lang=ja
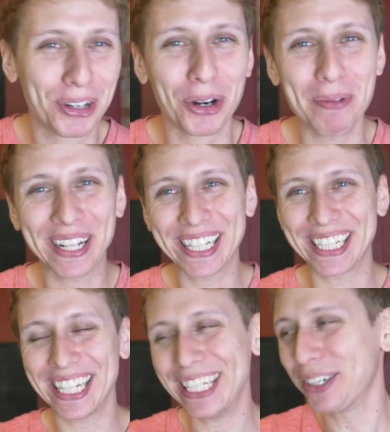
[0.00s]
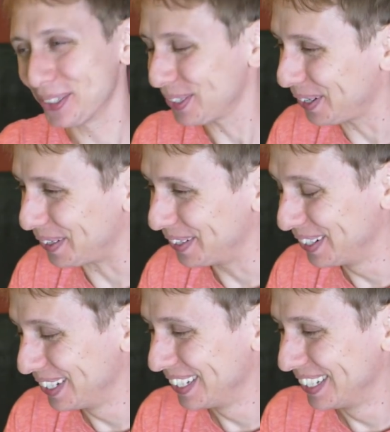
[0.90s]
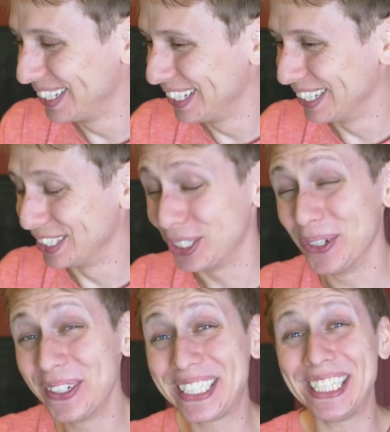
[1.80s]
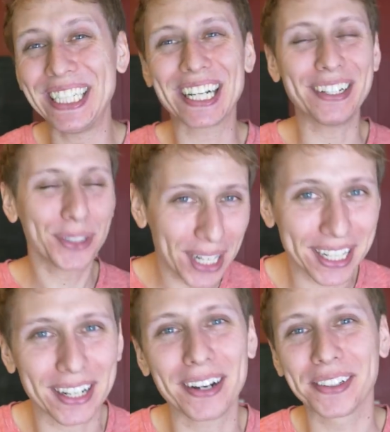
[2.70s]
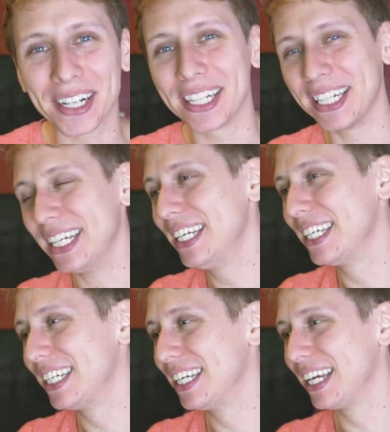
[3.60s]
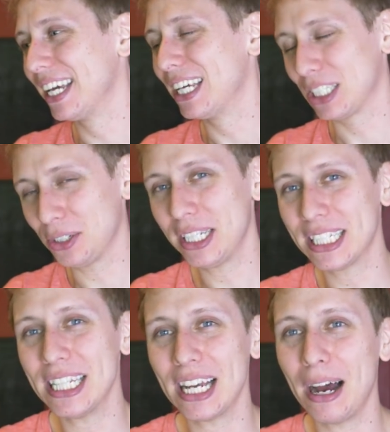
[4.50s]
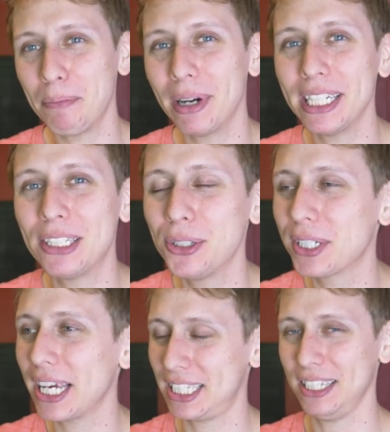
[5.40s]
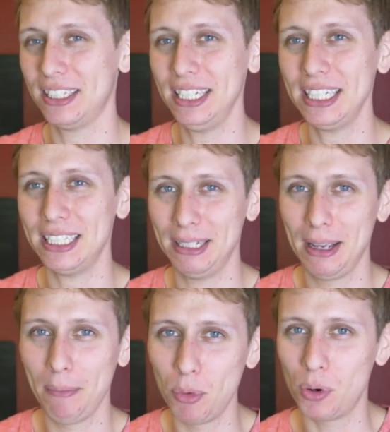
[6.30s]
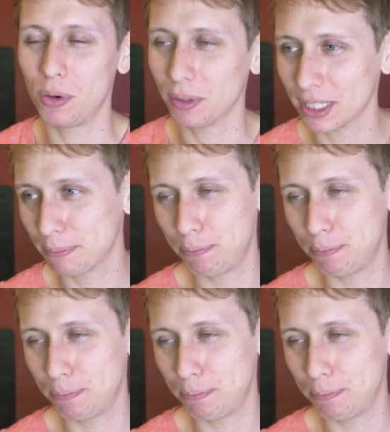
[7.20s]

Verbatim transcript: 車で行くと11時間ぐらいかかるからね。それ全、あんまり休憩せずに、もう、